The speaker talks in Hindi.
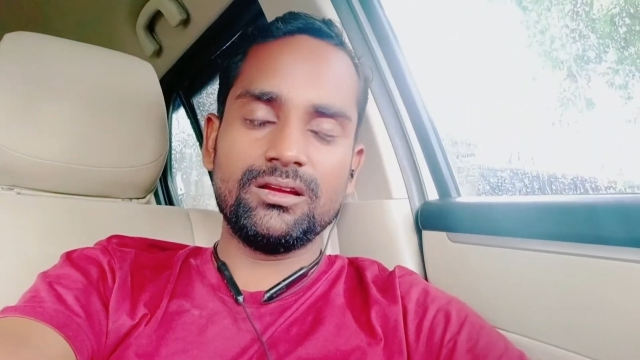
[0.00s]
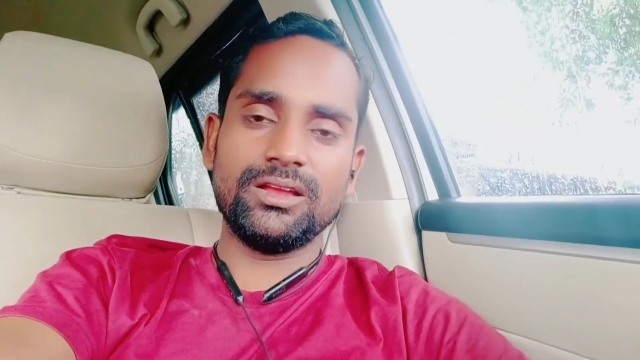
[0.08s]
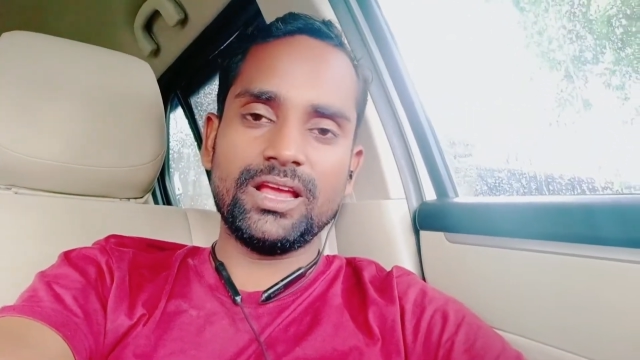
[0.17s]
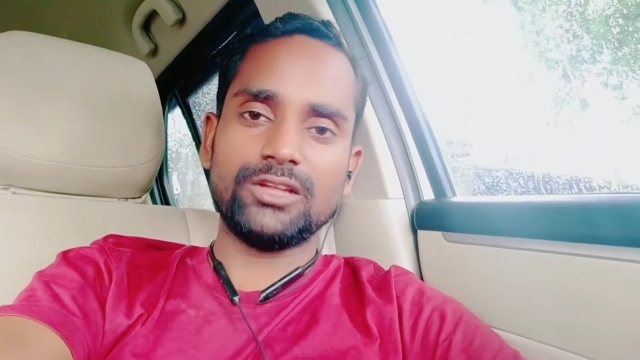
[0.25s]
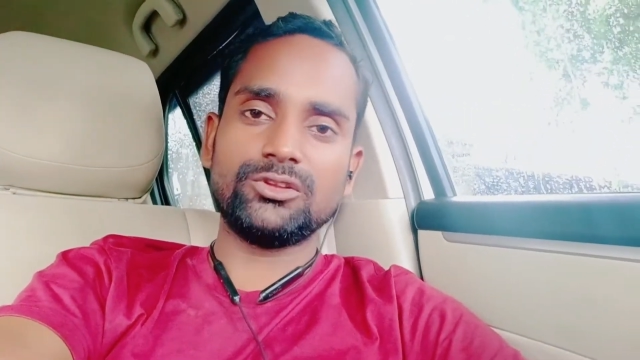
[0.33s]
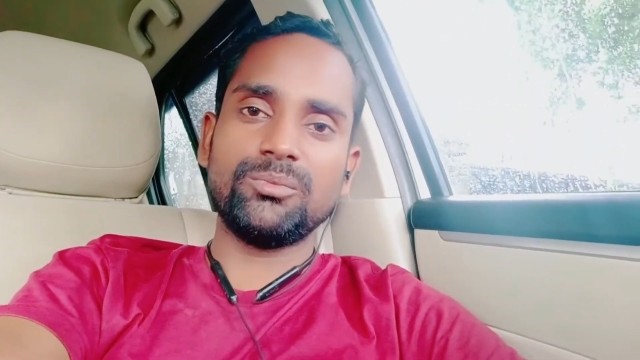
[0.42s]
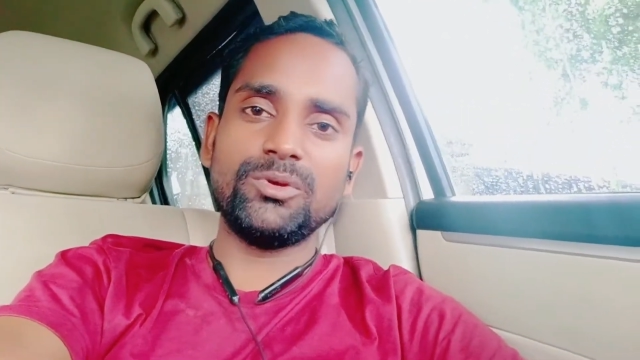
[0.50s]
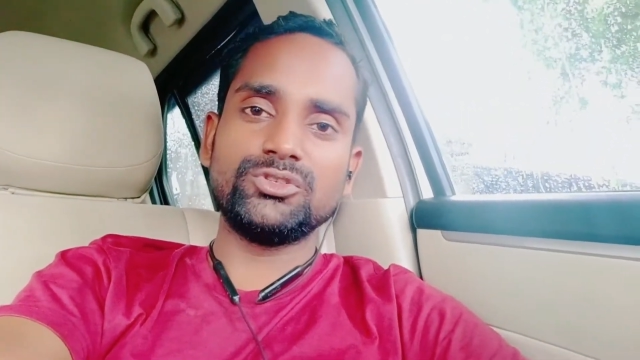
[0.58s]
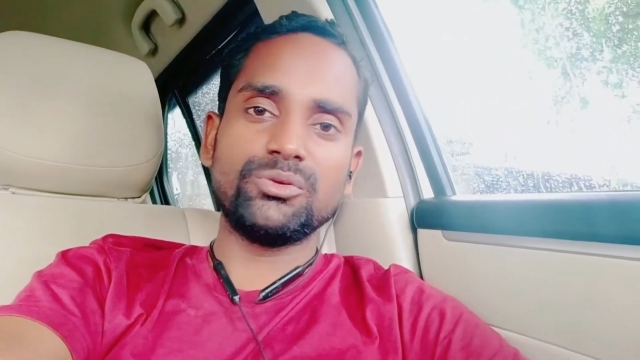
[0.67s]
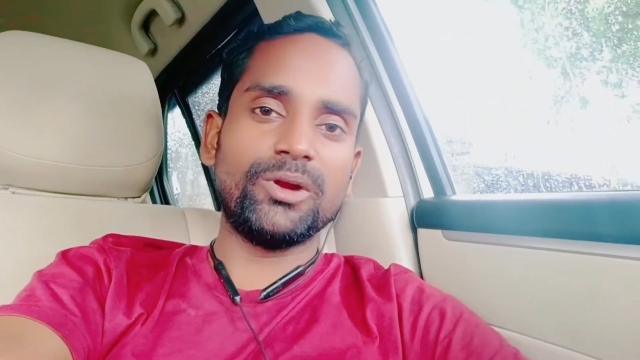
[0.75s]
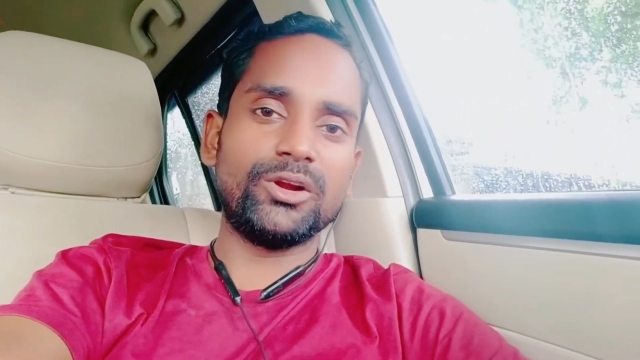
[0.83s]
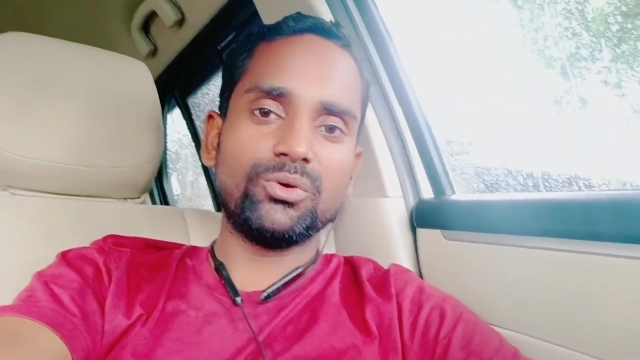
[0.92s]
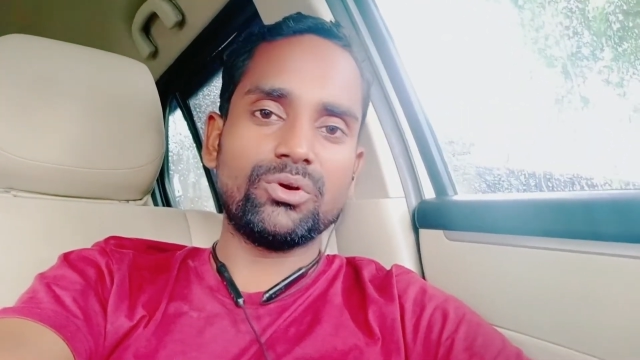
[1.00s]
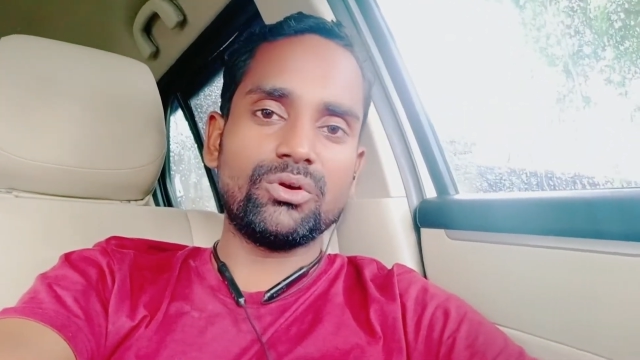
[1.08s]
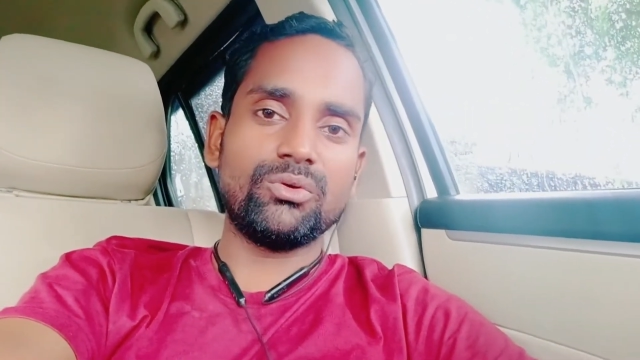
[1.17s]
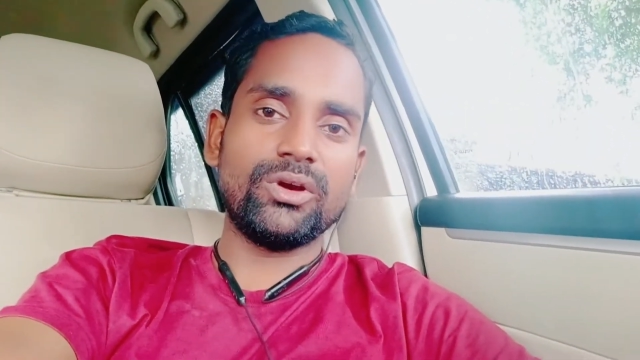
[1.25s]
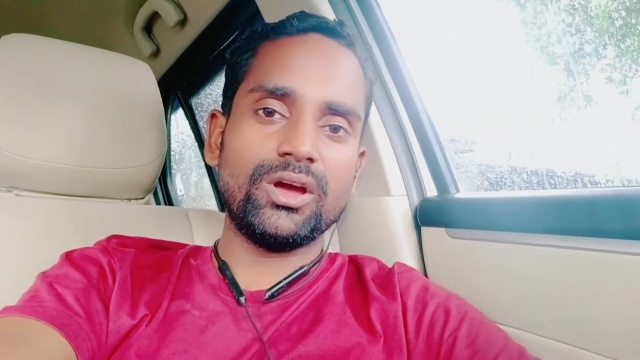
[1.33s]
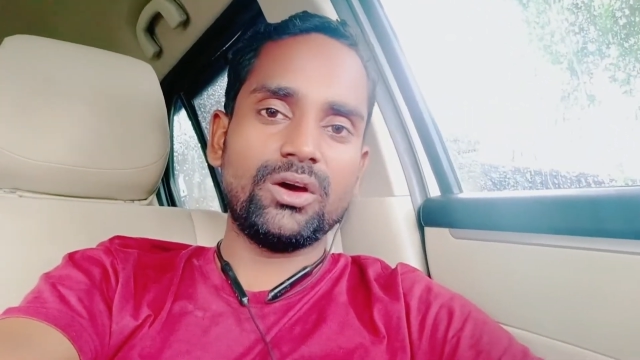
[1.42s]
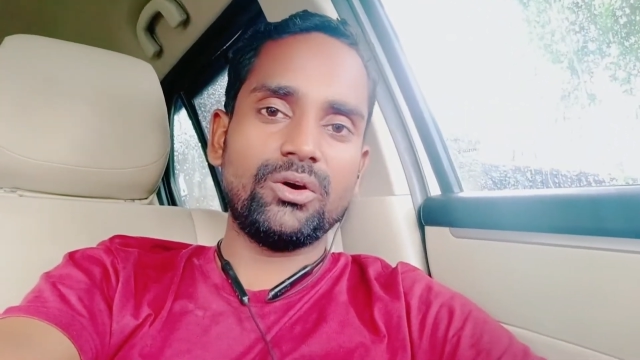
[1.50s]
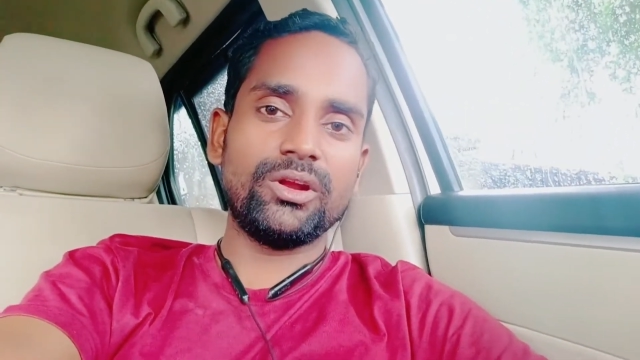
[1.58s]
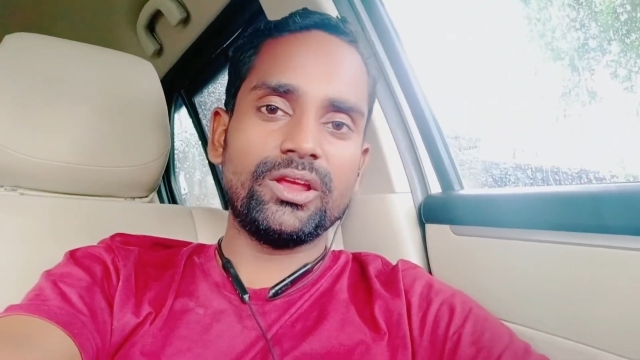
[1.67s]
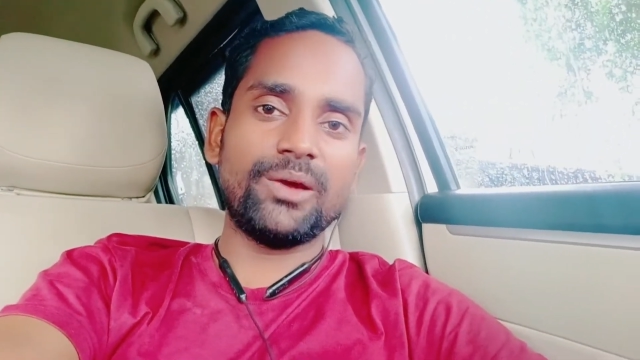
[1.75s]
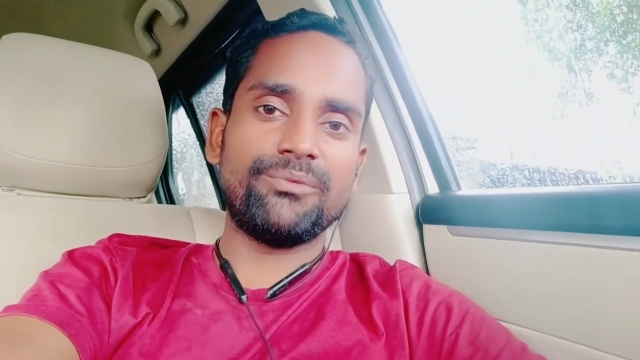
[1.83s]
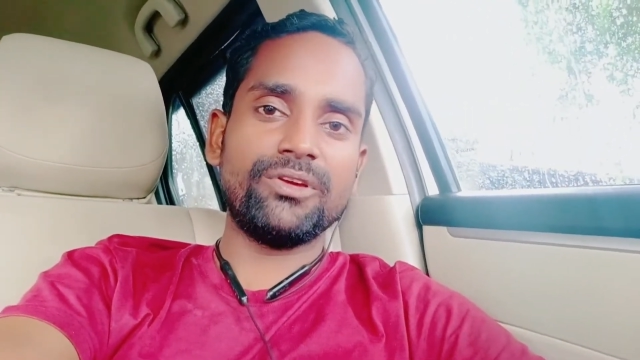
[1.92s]
या तो मैं जोमेटो करूँगा और
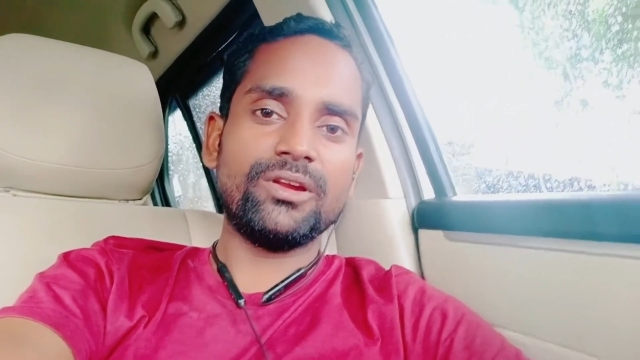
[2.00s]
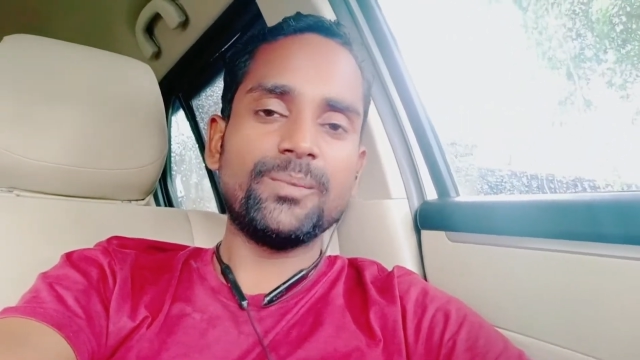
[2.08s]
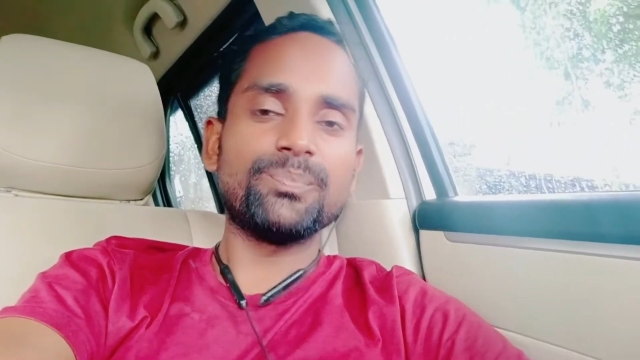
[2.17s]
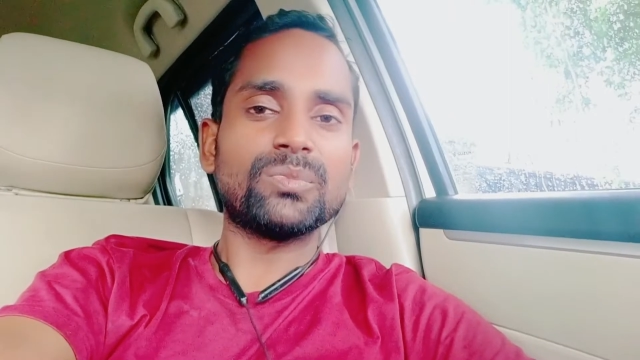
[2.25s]
या फिर